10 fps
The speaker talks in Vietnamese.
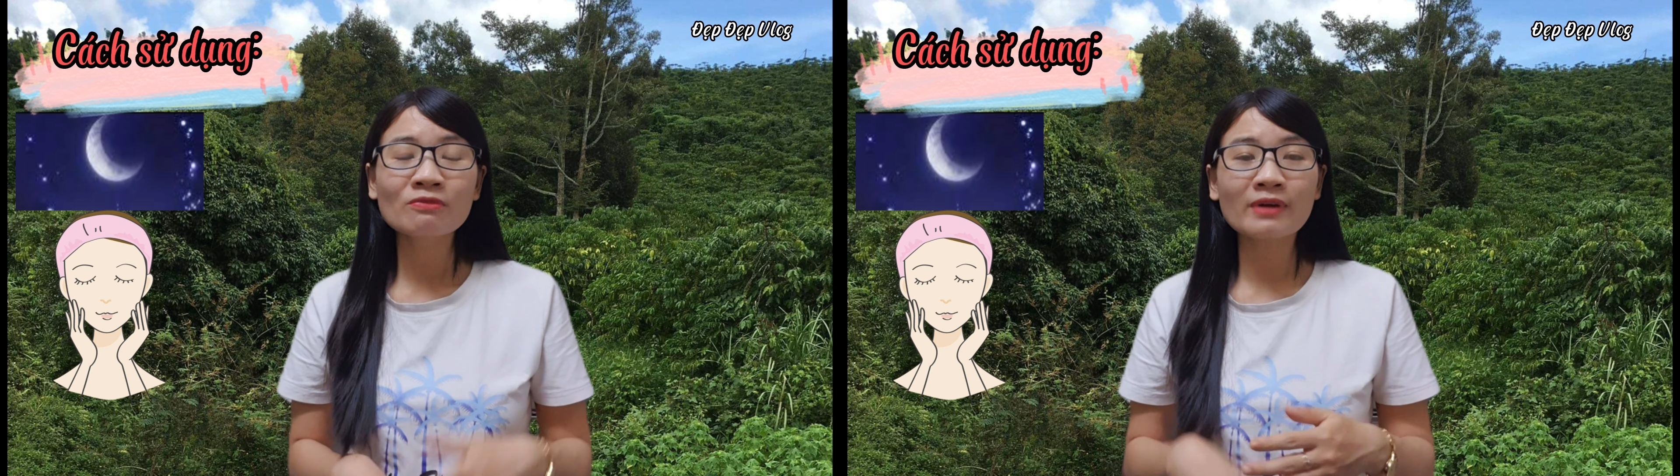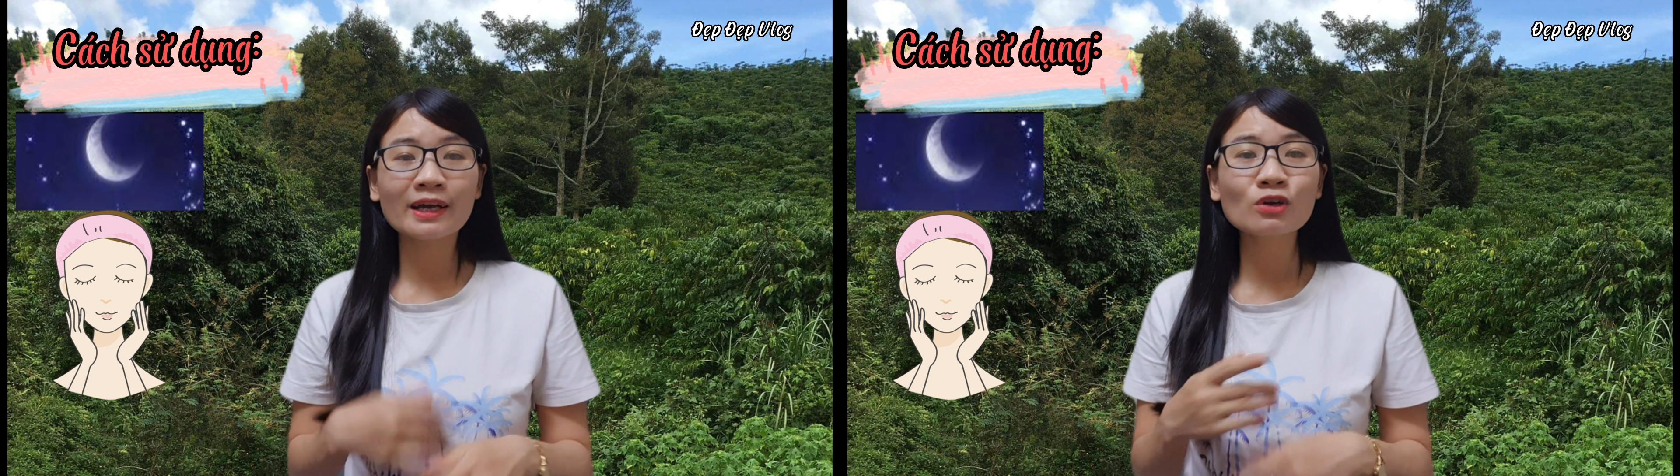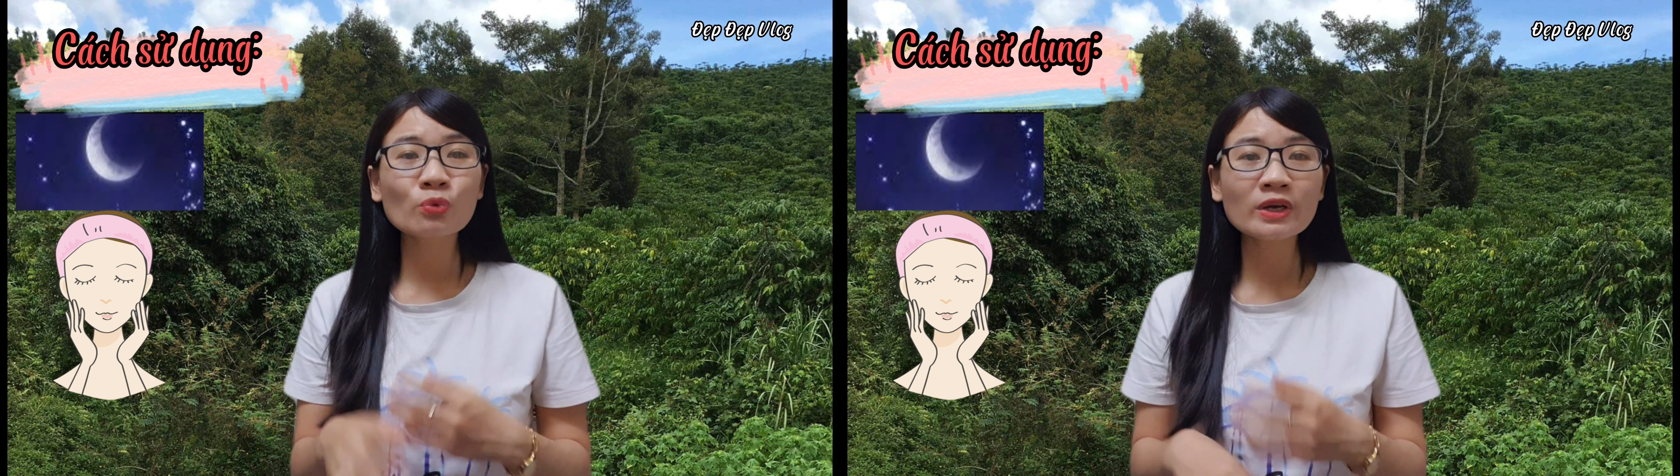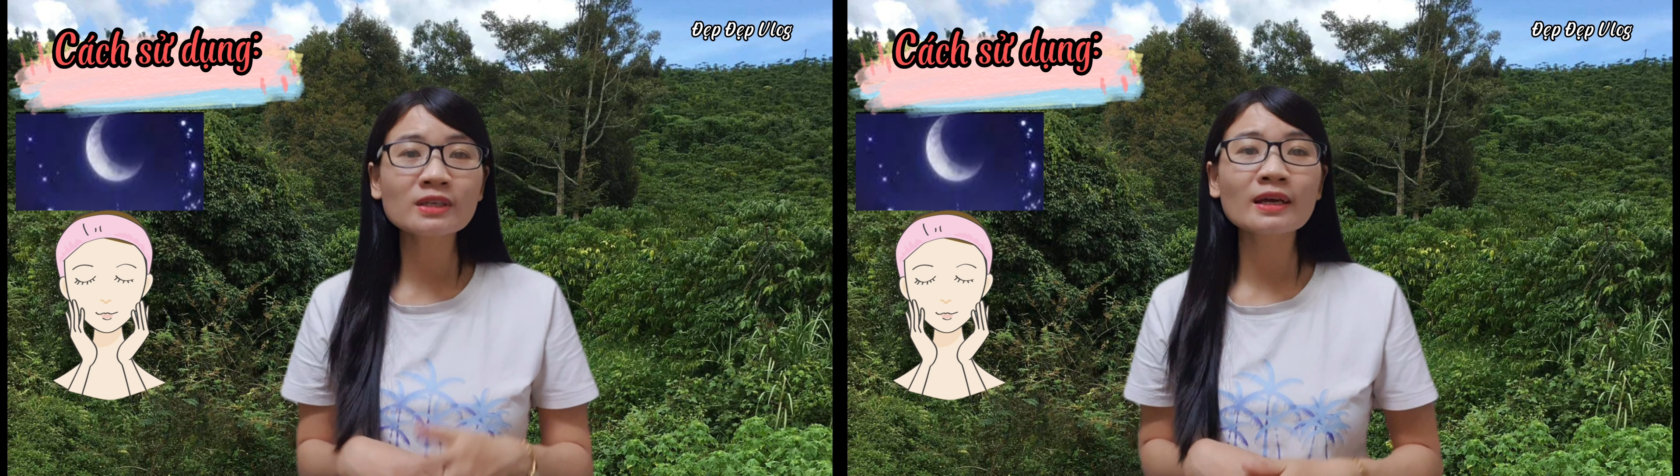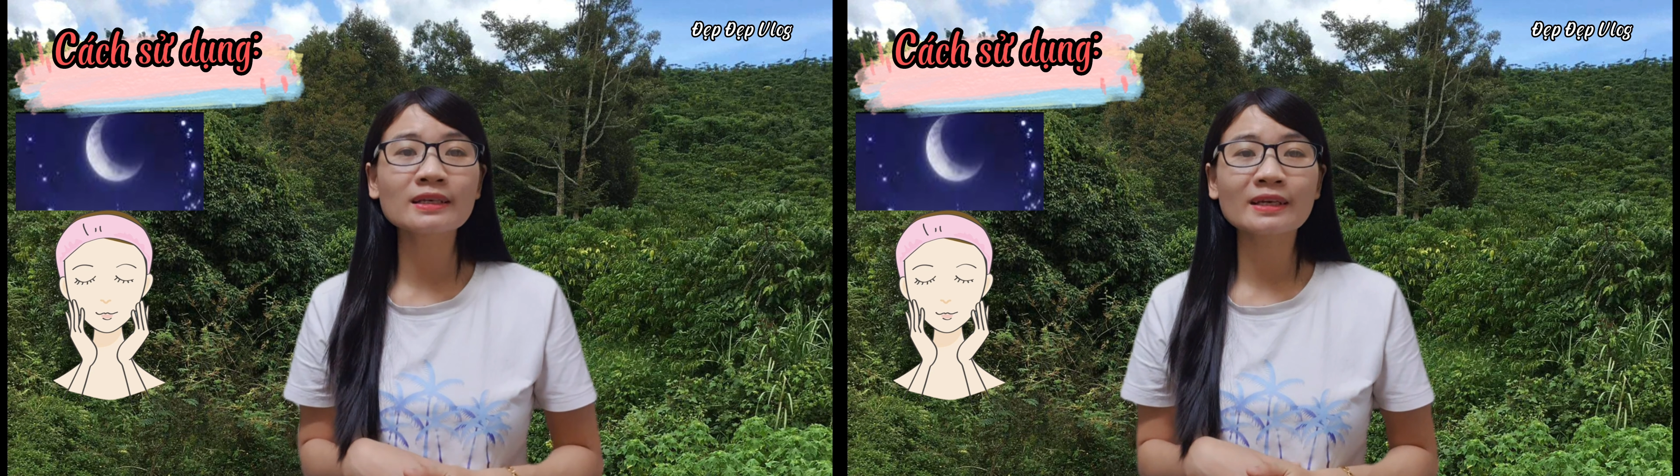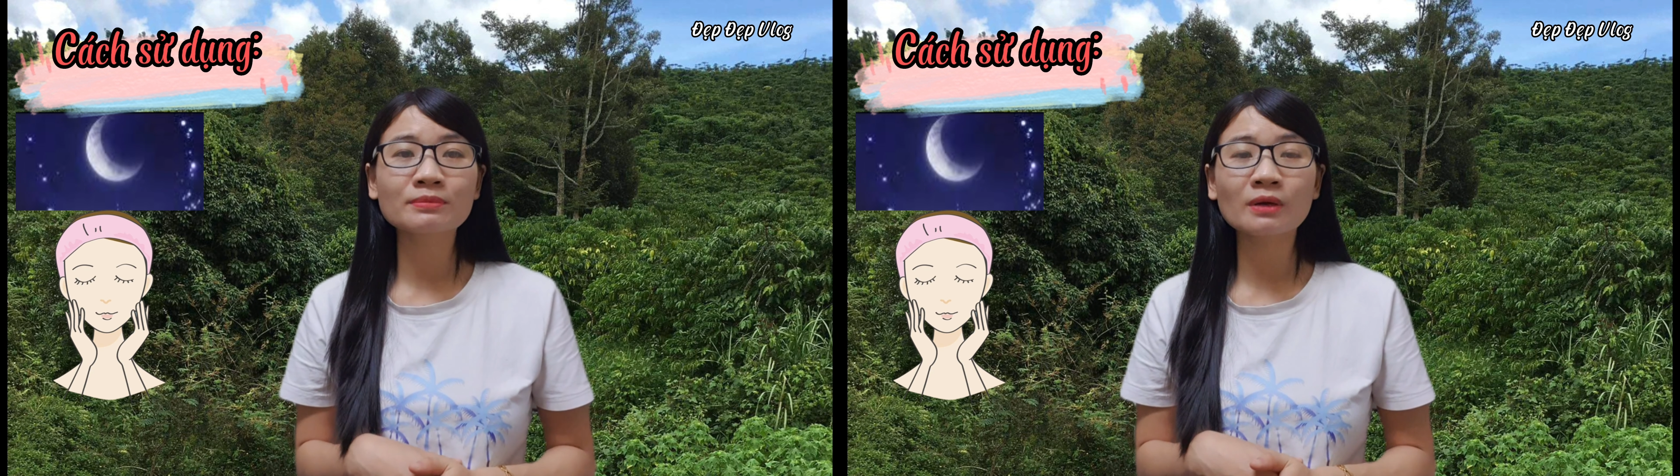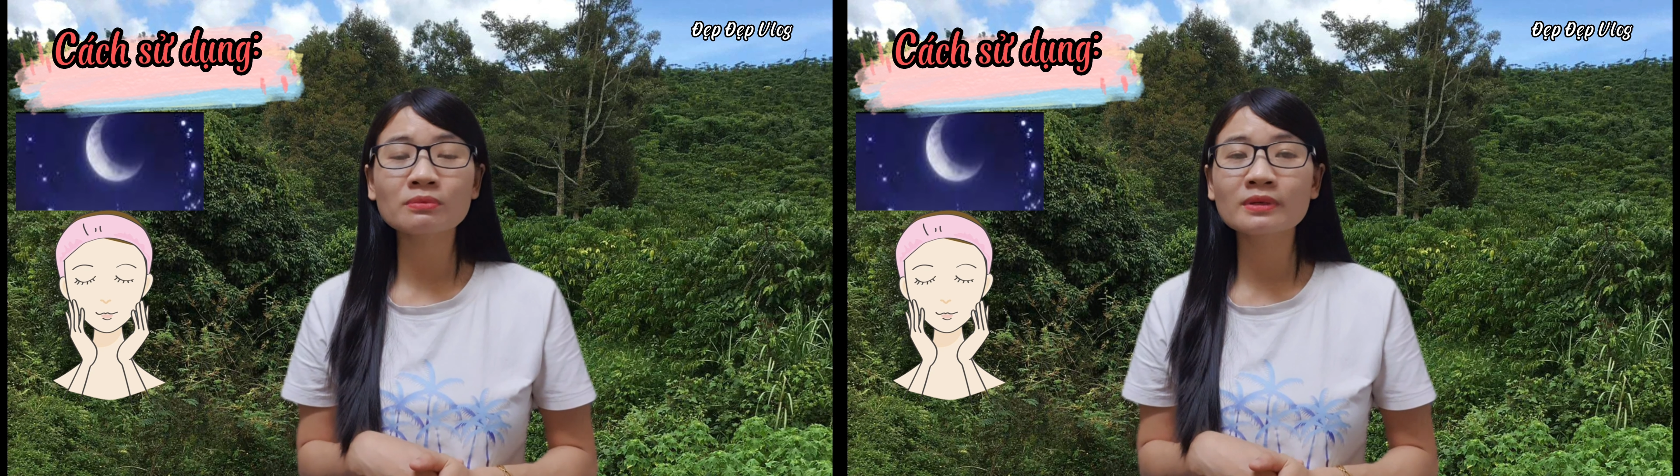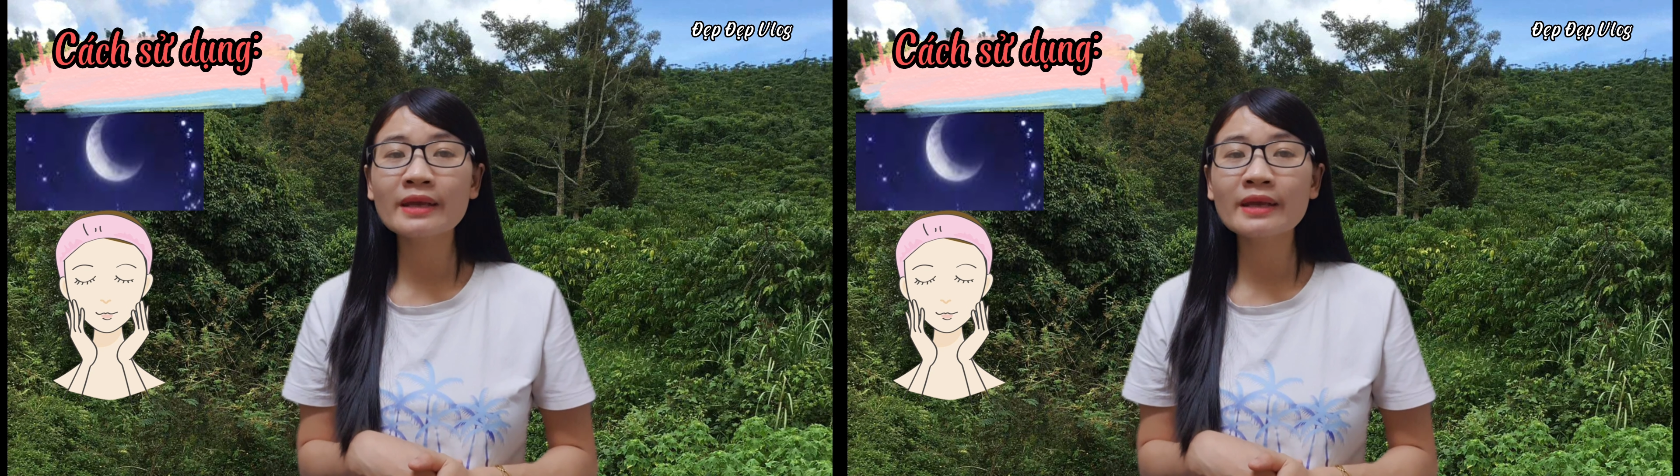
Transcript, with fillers: và cái quy trình chăm sóc